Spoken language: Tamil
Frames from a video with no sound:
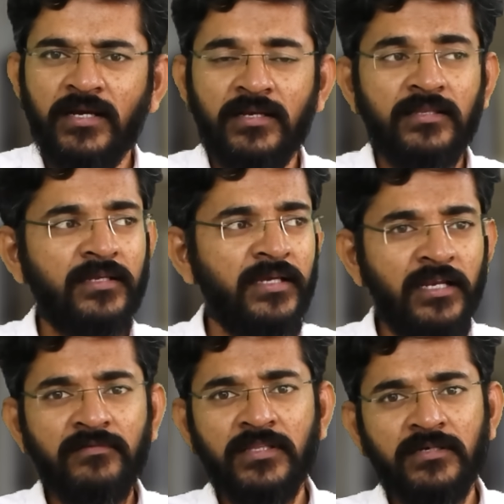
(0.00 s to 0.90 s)
கிட்டத்தட்ட
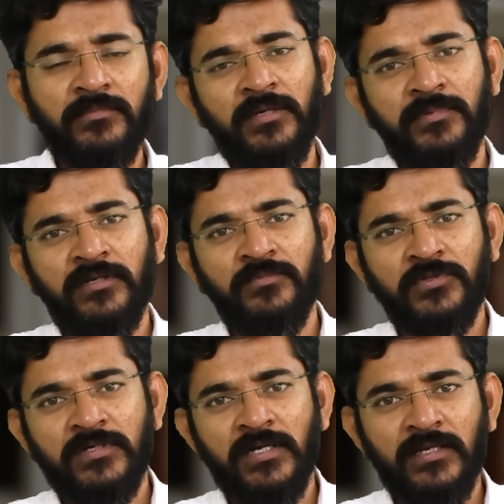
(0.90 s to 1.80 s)
எழுபதுக்கு மேற்பட்ட
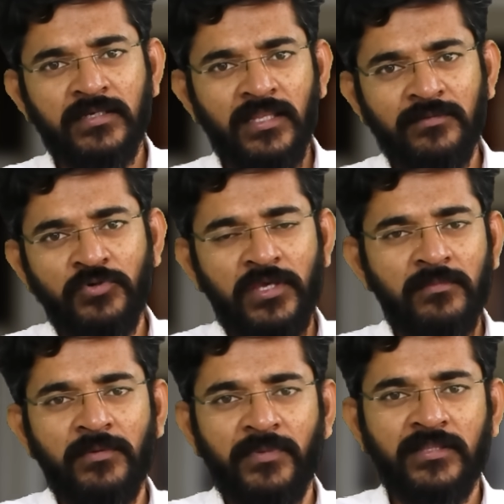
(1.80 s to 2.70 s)
புத்தகங்கள் இருக்கு அதில் முக்கியமா